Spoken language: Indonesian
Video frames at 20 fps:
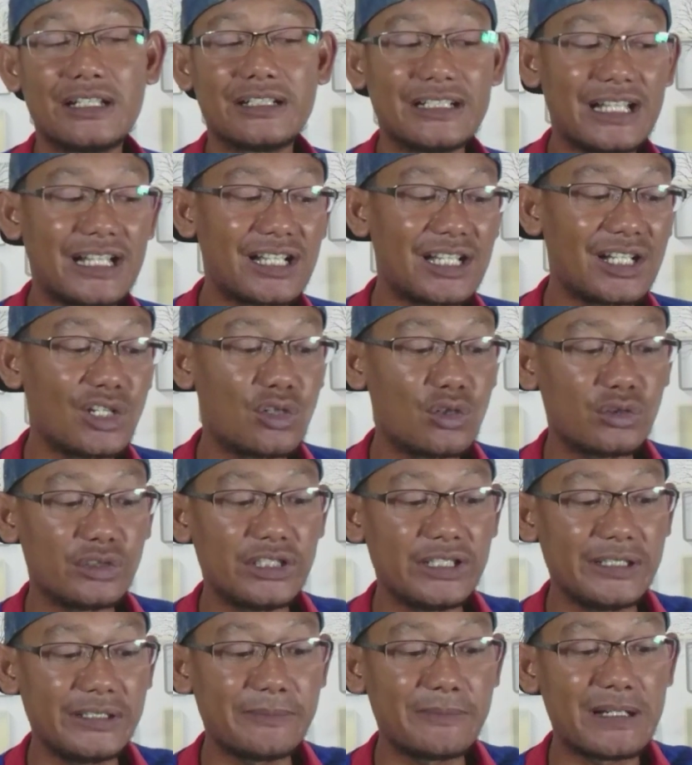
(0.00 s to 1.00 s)
Nah kalau
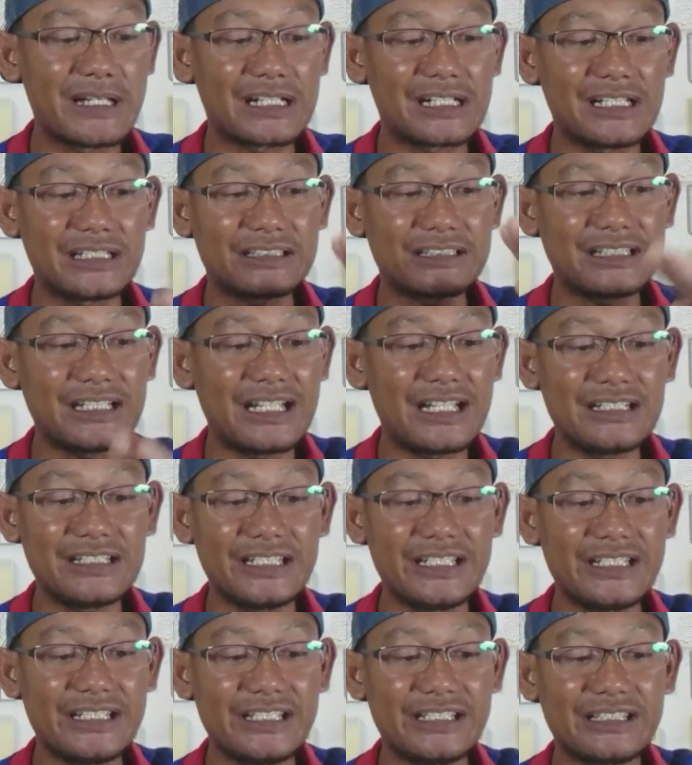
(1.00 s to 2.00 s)

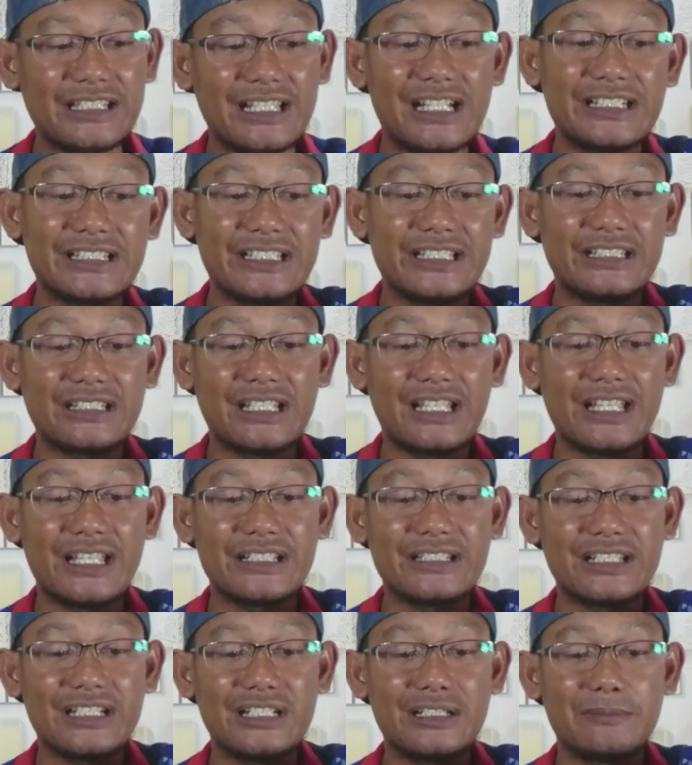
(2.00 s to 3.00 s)
diibaratkan ini tangan kita
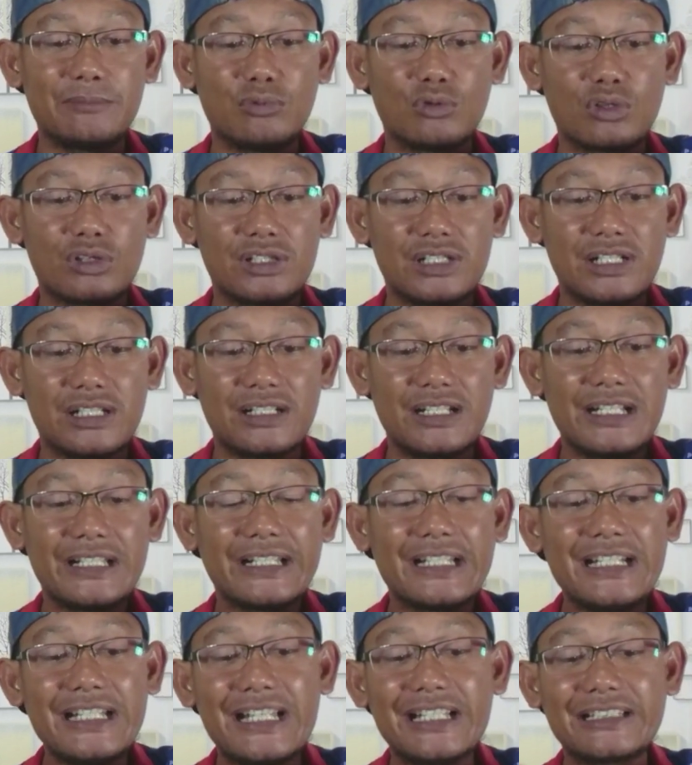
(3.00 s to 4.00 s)
yang jadi burner
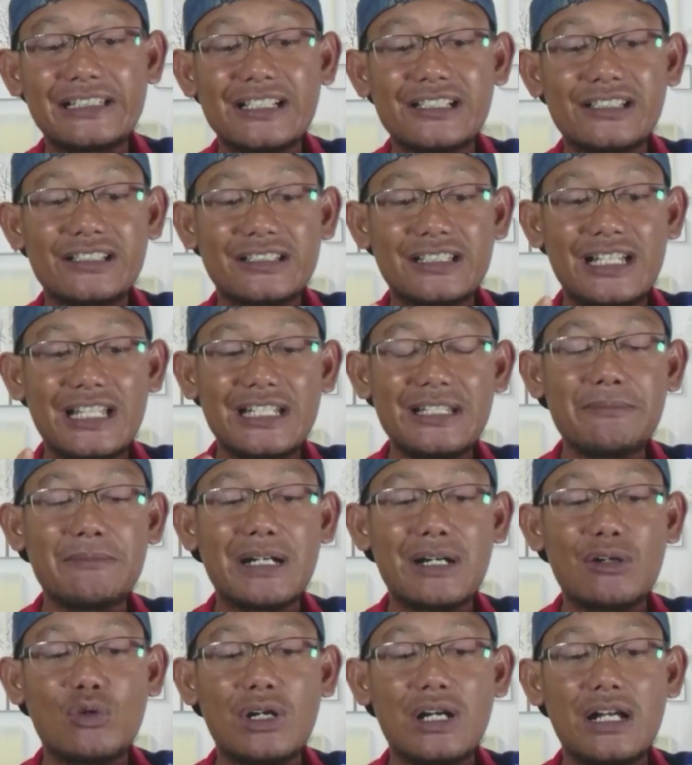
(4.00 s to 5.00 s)
kelihatan sekali
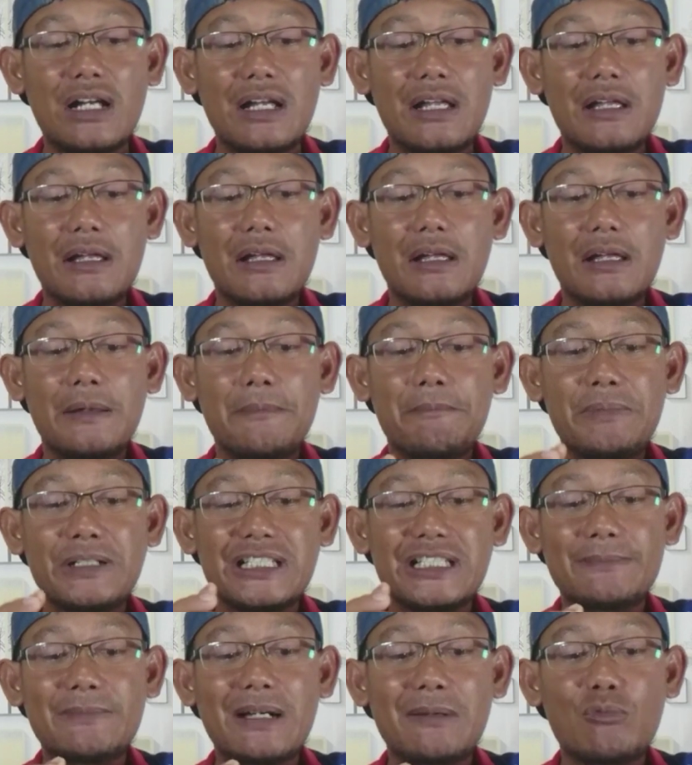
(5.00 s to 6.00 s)
bahwa
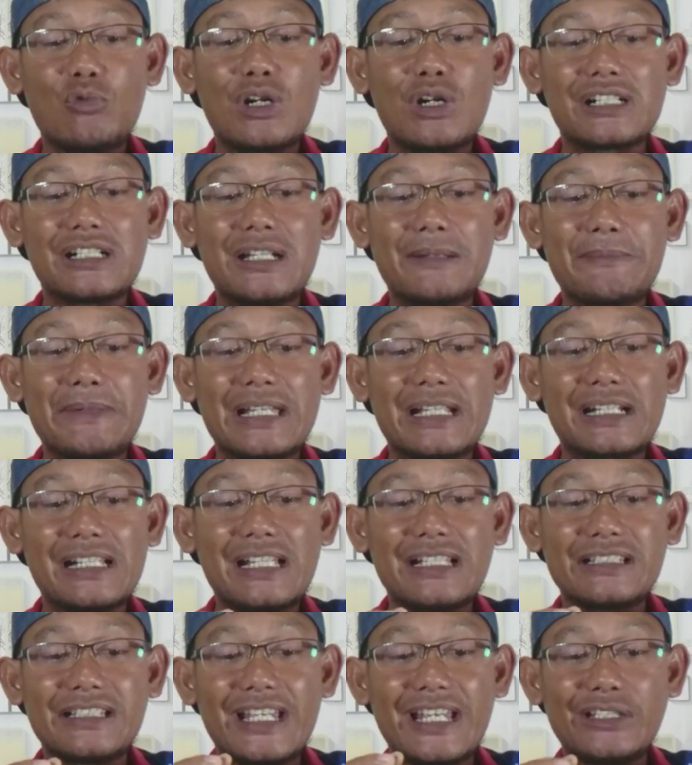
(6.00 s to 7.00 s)
penyebab warna
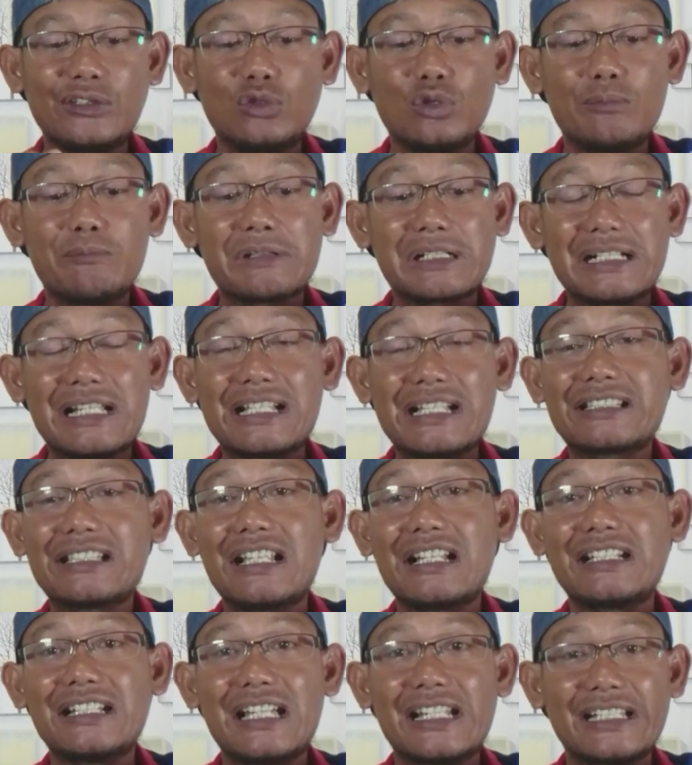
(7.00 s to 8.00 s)
merahnya itu
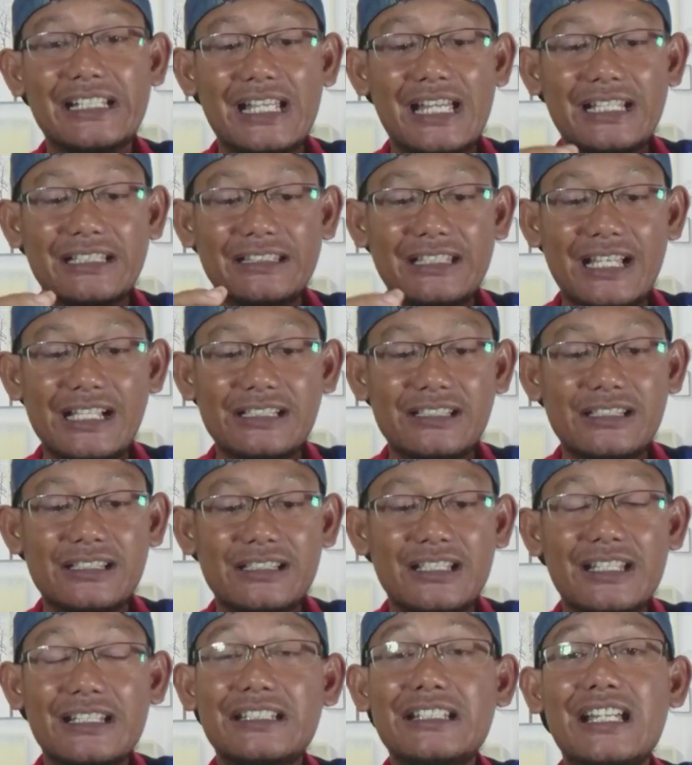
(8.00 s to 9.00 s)
berasal dari
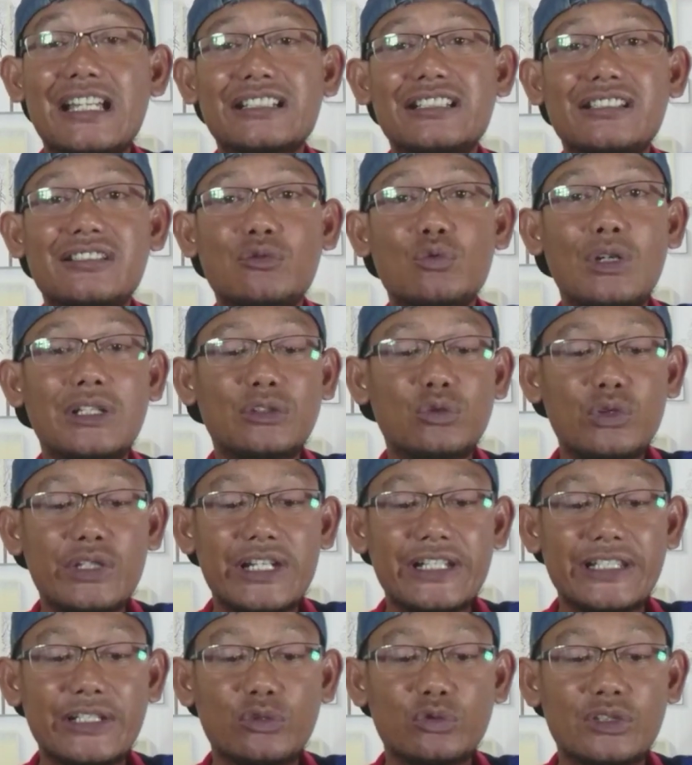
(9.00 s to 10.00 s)
atas dari sesuatu
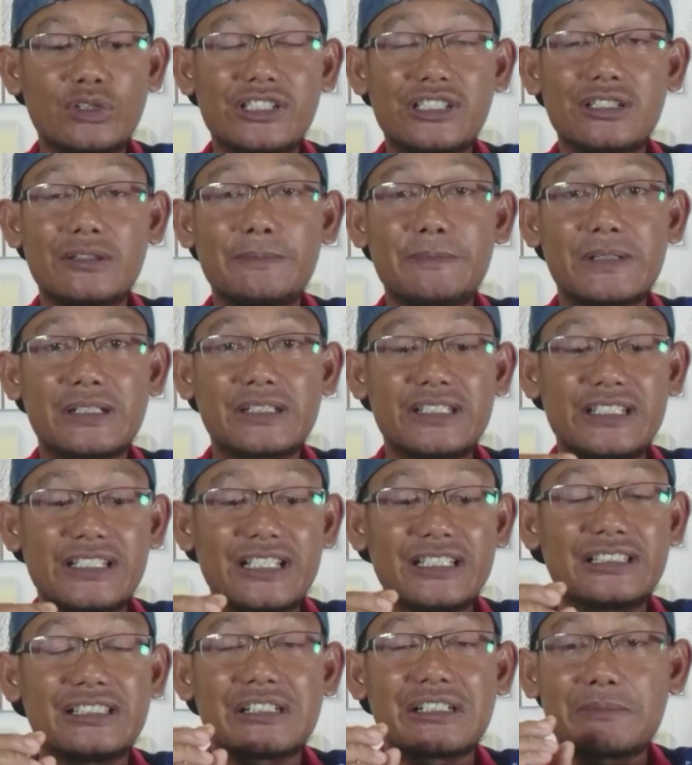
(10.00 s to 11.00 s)
yang ikutan
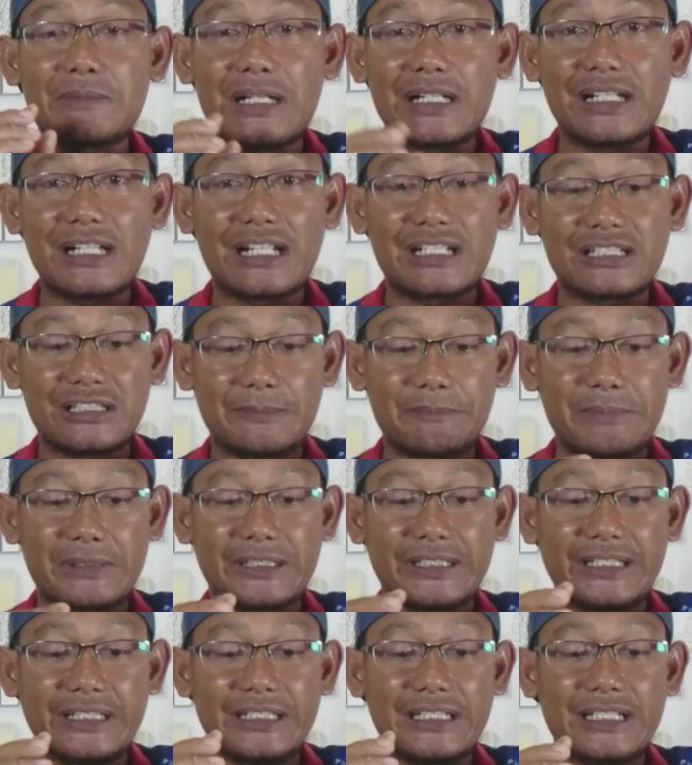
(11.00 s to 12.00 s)
sepertinya terbakar
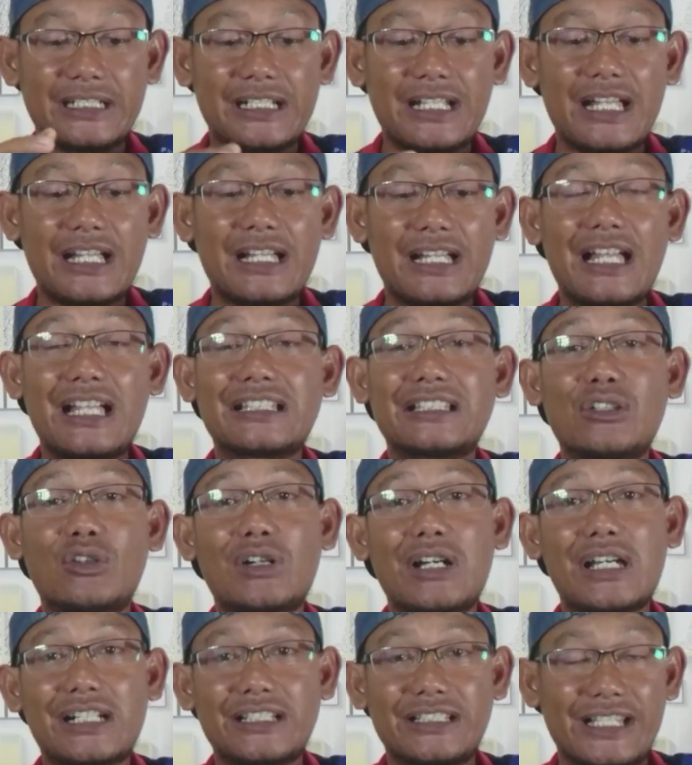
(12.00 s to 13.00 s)
seperti kerak atau
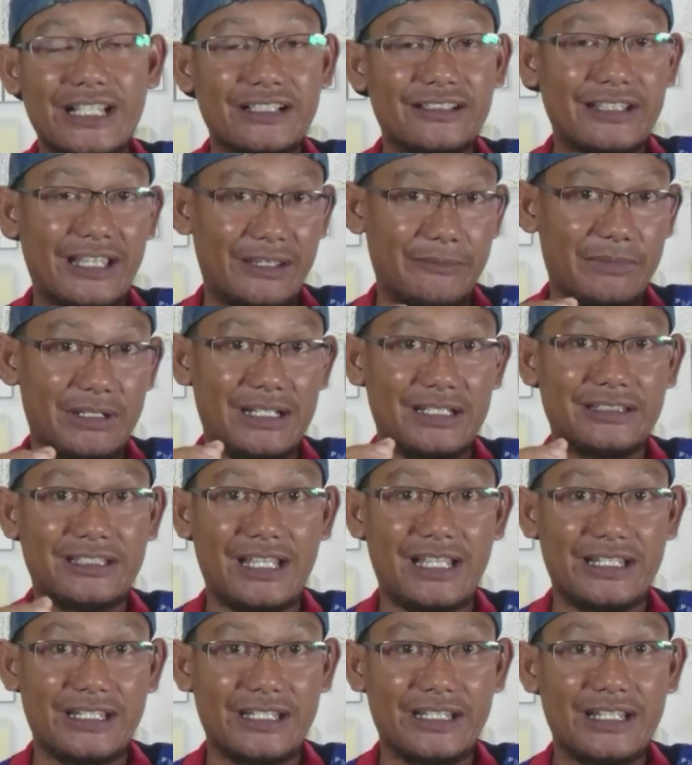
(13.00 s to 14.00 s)
karat yang saya bilang
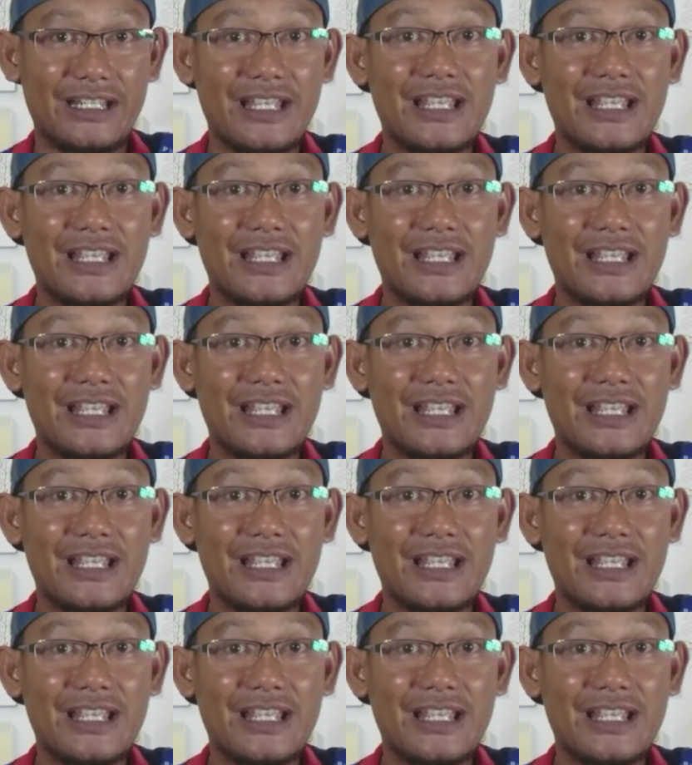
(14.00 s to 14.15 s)
tadi.